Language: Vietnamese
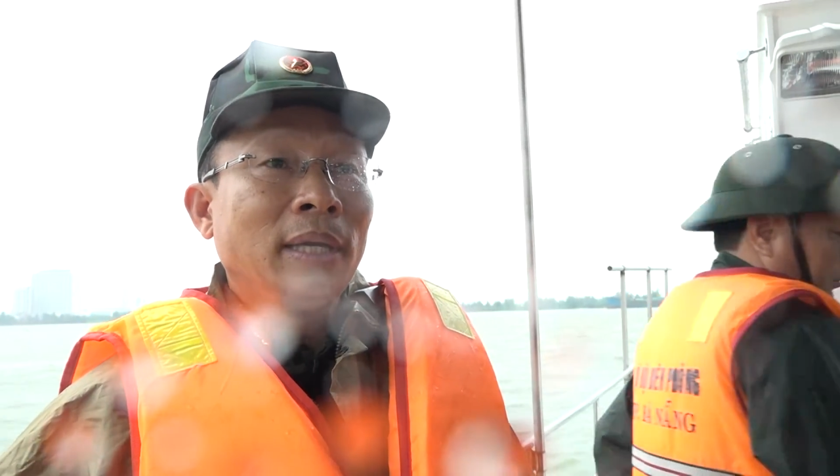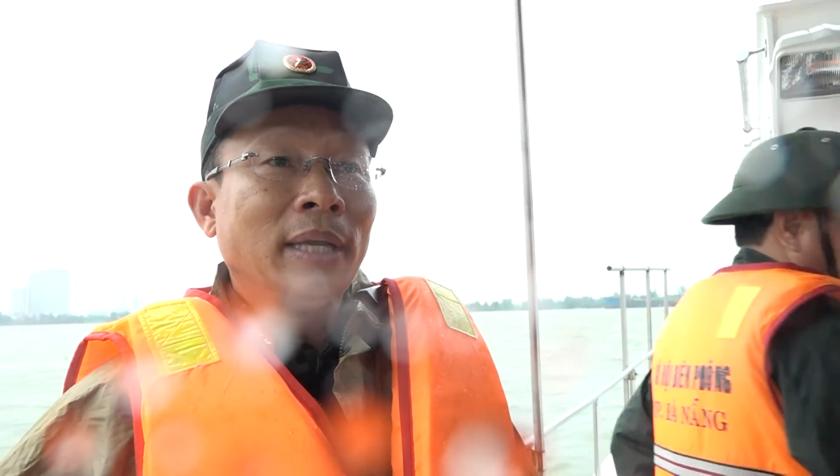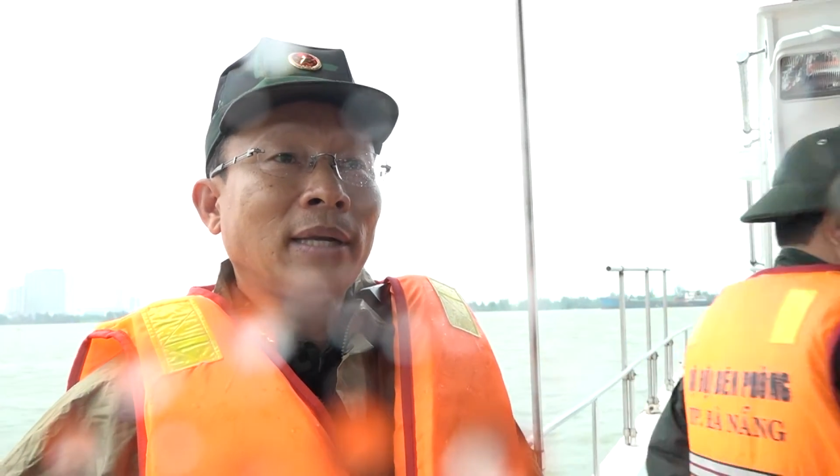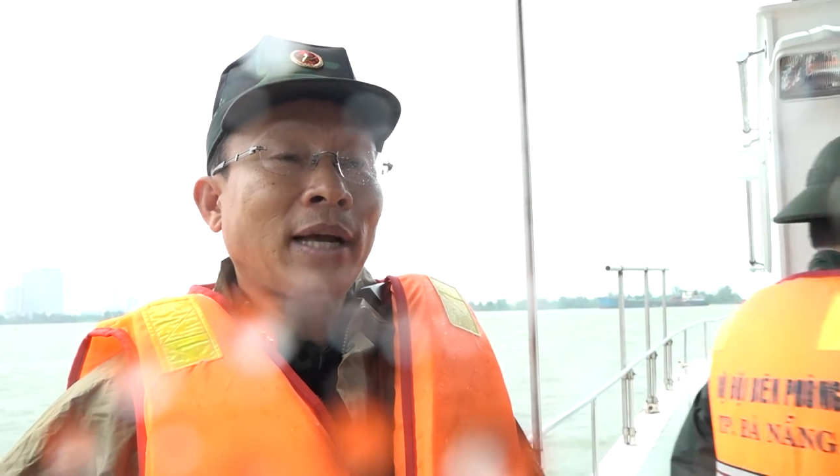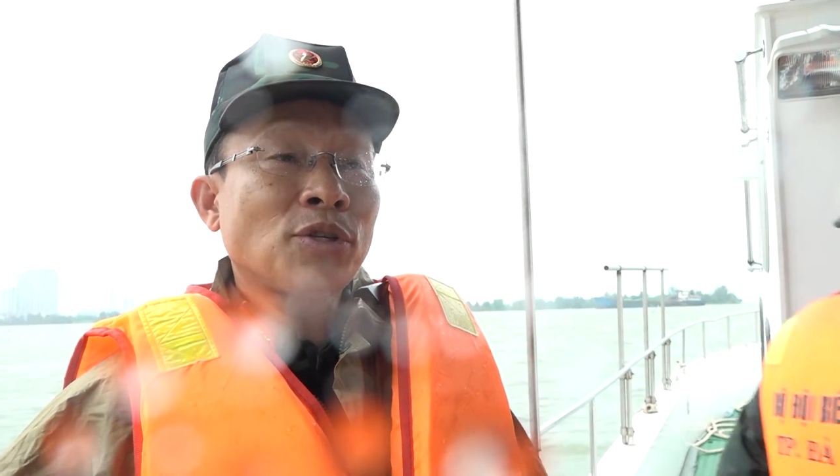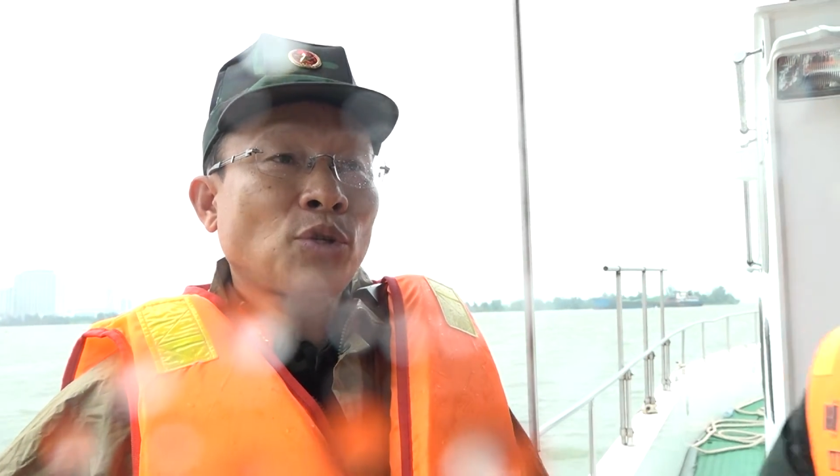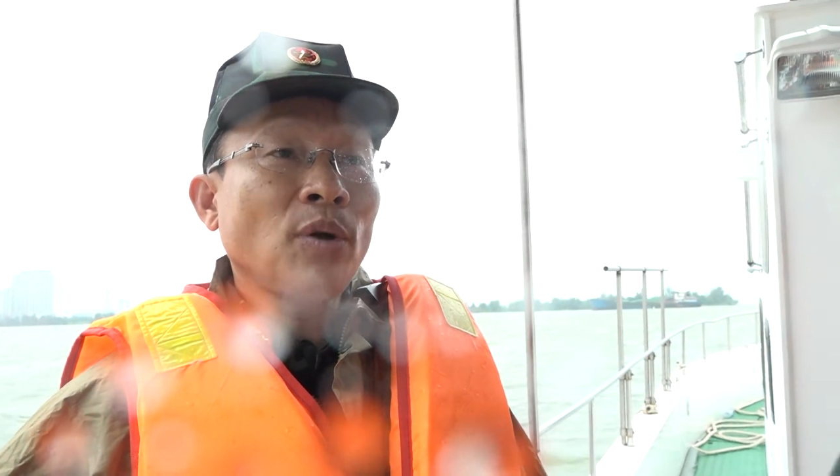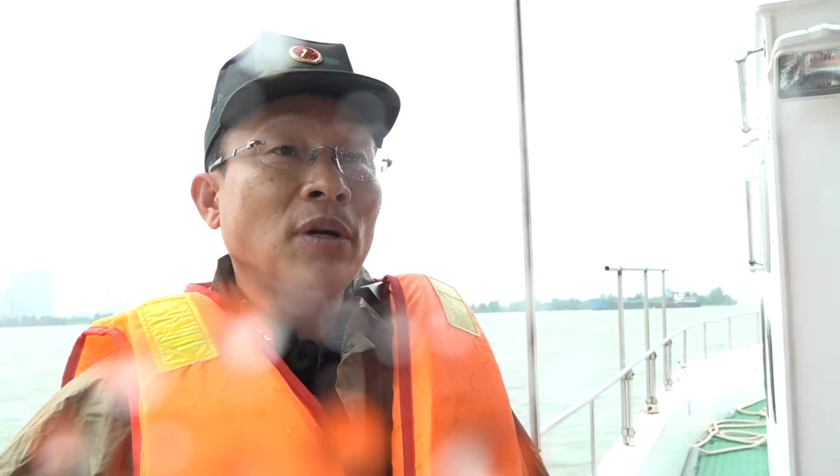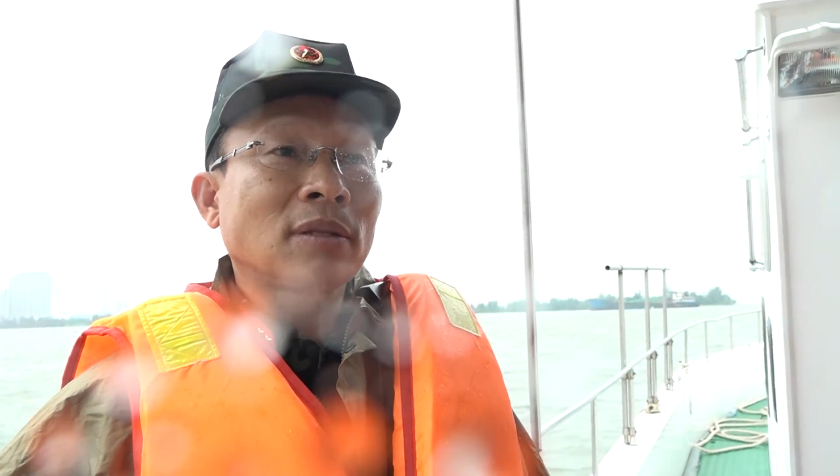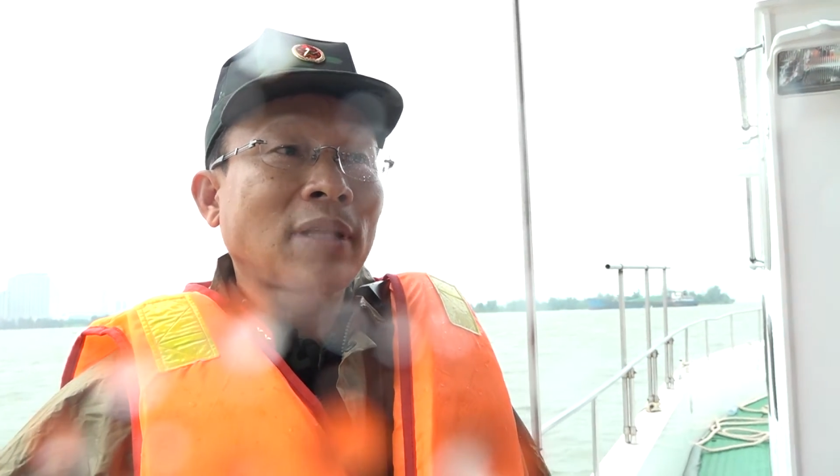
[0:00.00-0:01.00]
hiện nay số
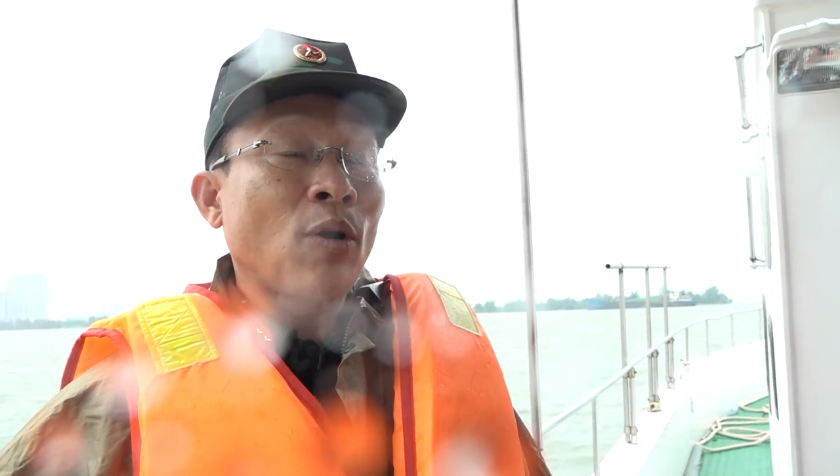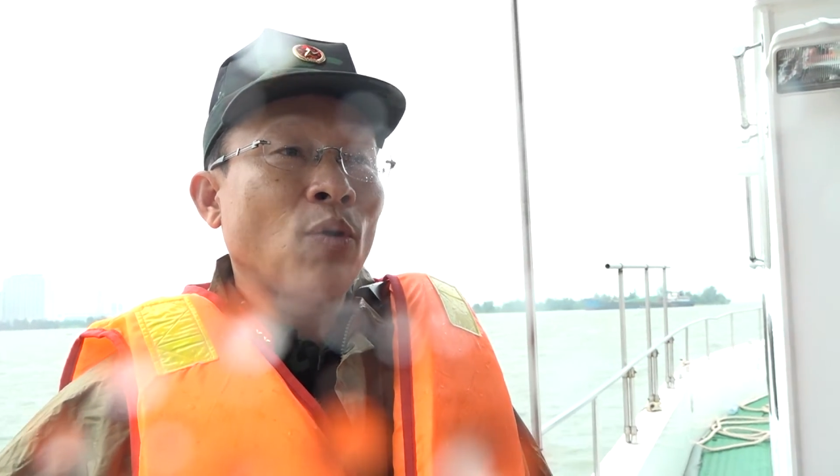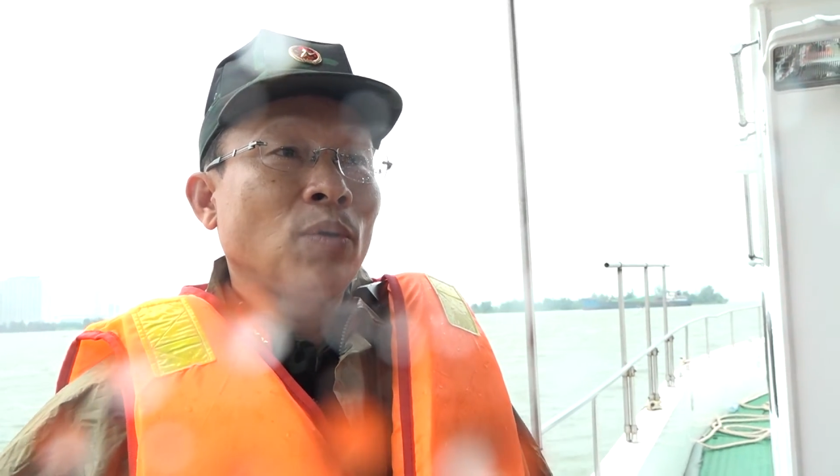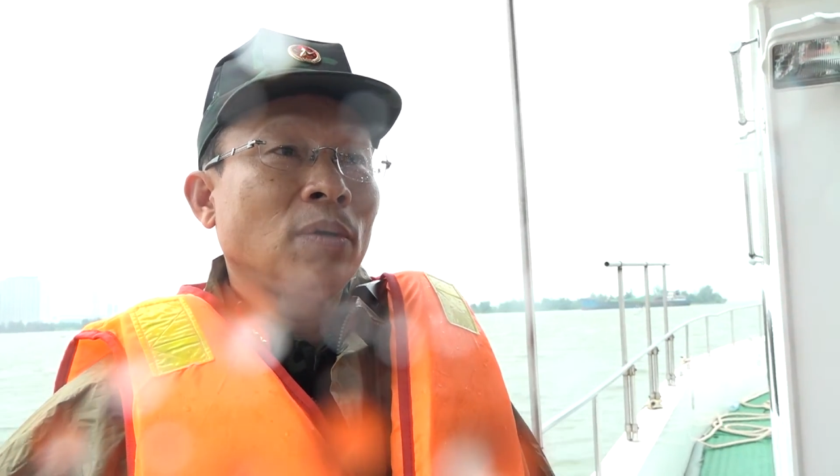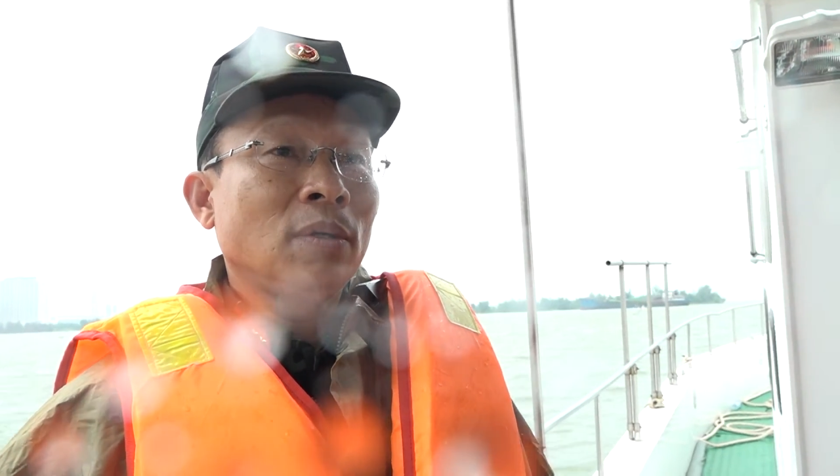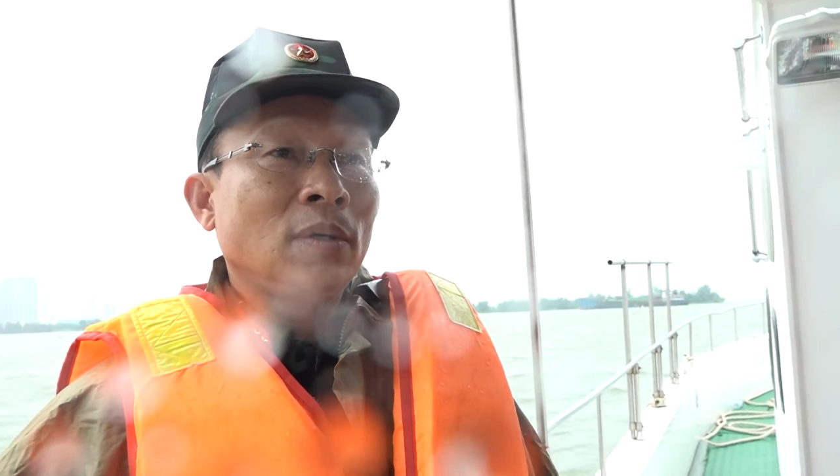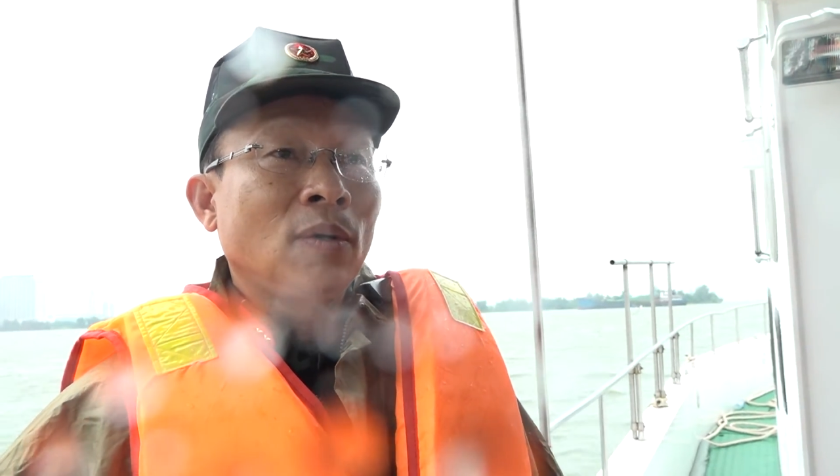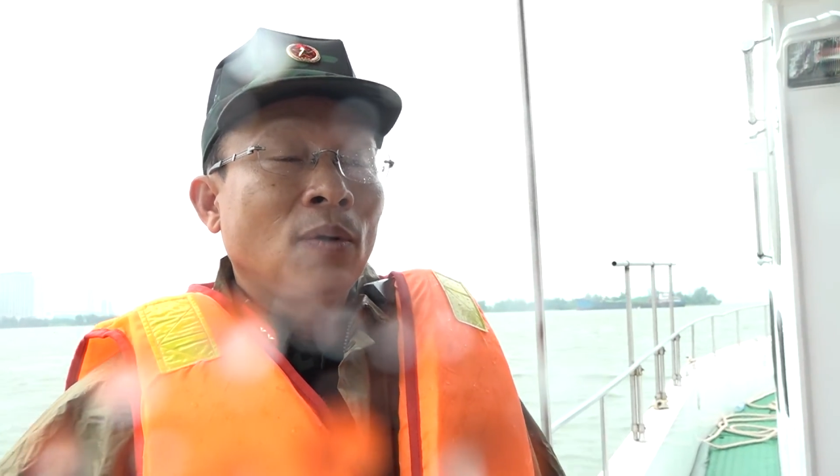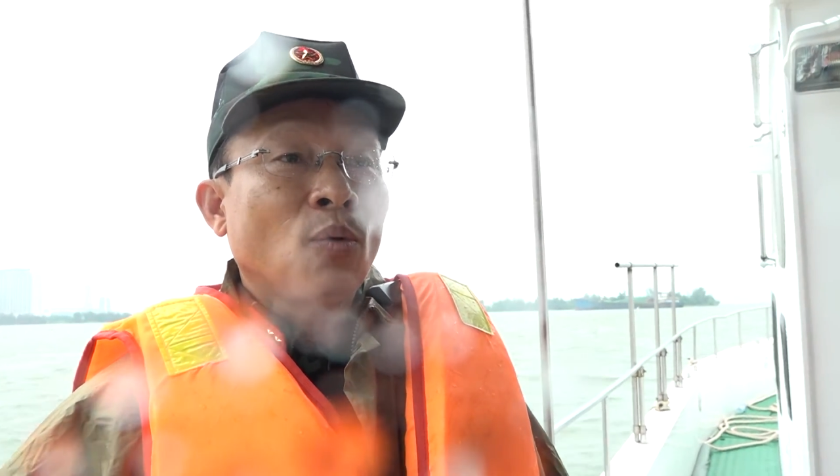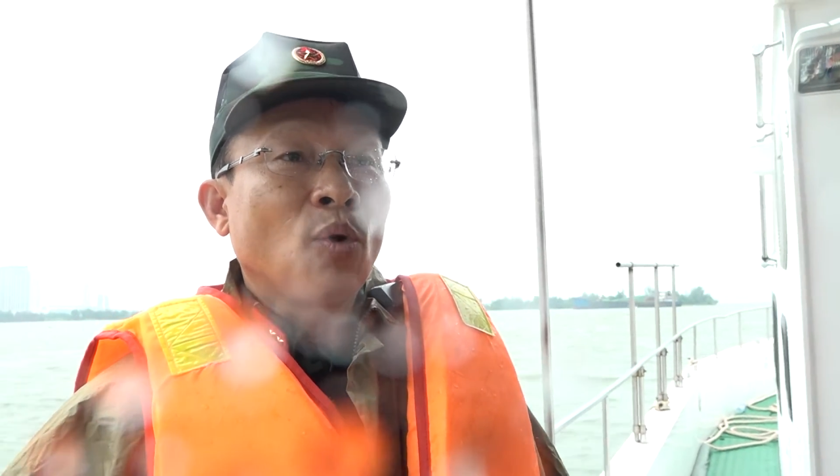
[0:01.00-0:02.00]
lượng tàu
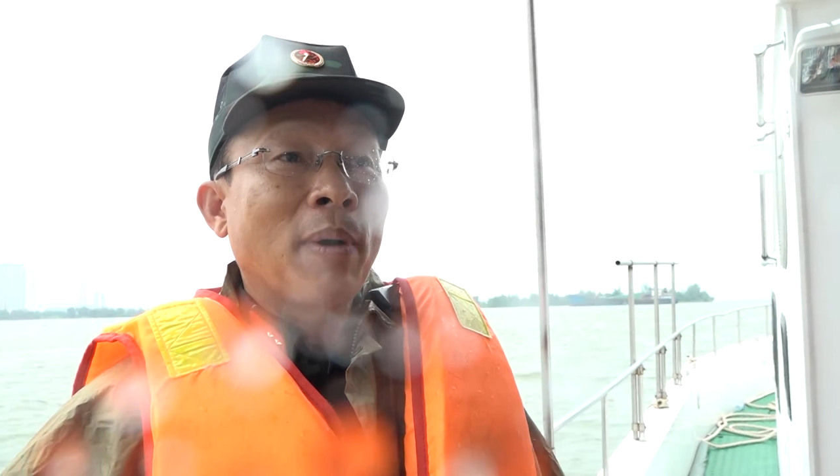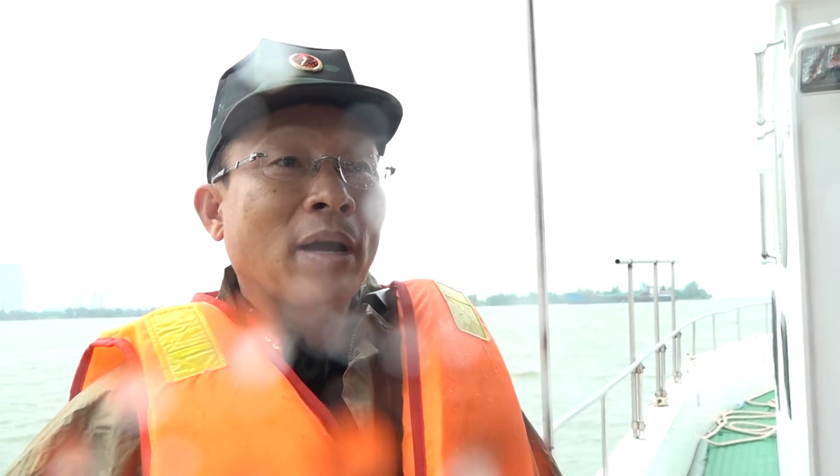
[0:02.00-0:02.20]
của